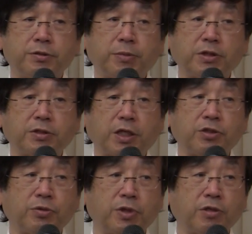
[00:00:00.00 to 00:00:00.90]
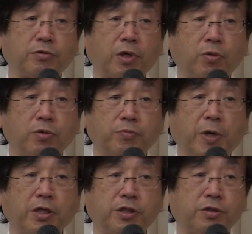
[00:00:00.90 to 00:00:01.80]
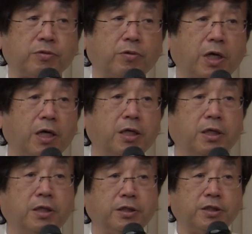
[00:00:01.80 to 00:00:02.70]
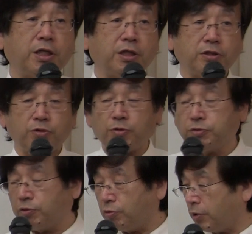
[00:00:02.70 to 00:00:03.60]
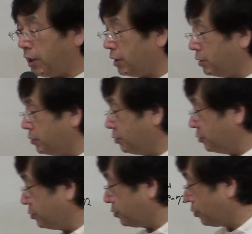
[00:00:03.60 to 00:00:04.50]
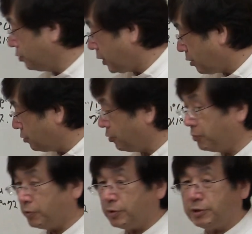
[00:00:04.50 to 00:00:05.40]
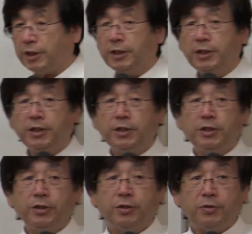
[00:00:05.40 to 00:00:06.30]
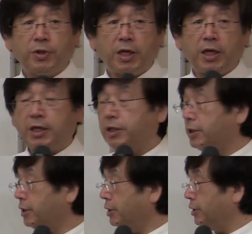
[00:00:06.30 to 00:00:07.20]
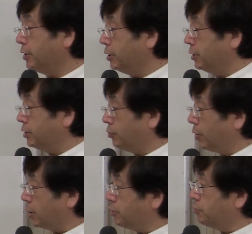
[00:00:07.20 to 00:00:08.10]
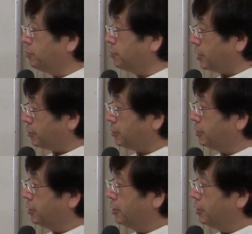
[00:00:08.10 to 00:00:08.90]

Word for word: まず最初に出るのはこういうパキシルとか J ゾロフトとかそういうこういう類のものですねでそれが主流です